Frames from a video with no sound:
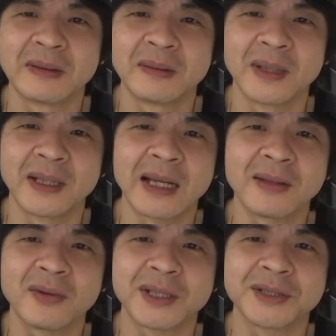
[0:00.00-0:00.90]
まあ、な
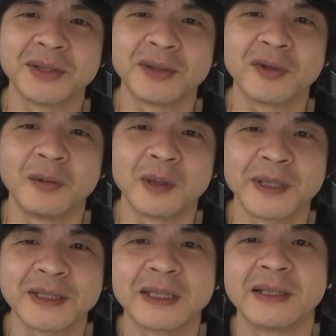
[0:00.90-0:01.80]
んとかしようと思い
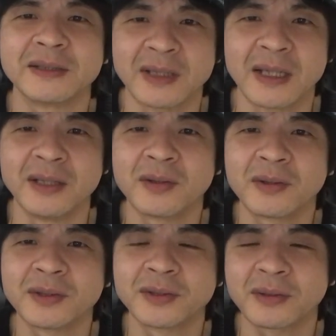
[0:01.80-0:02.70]
ましてですねいろ
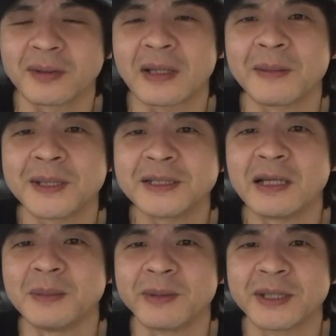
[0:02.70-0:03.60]
いろちょっと試し
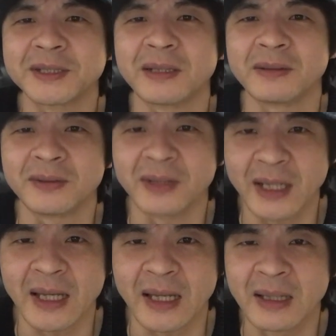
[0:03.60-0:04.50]
てみましたの
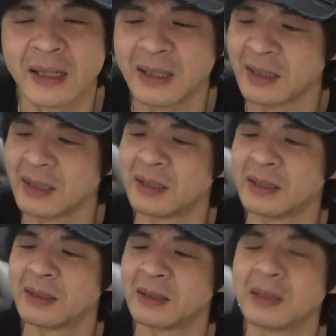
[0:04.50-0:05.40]
で、
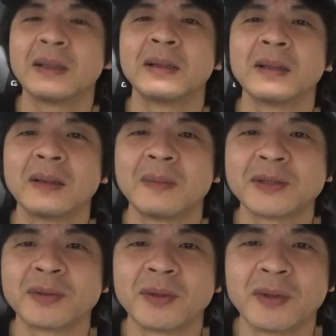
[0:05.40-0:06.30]
ま
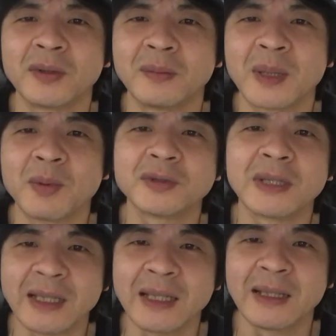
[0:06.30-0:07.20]
あ、その、まあ、僕
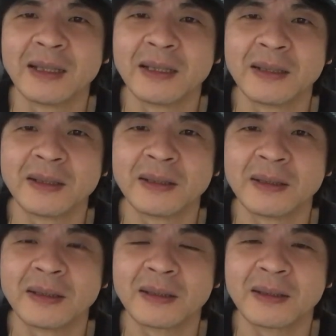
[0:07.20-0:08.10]
がね
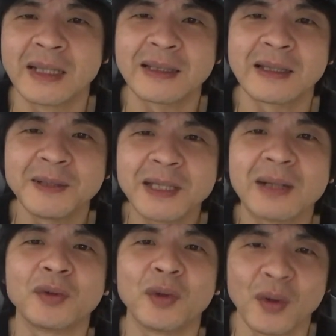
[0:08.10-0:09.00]
やってみた
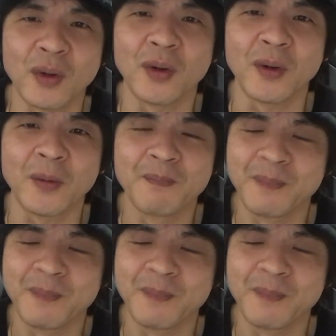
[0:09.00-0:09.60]
ことを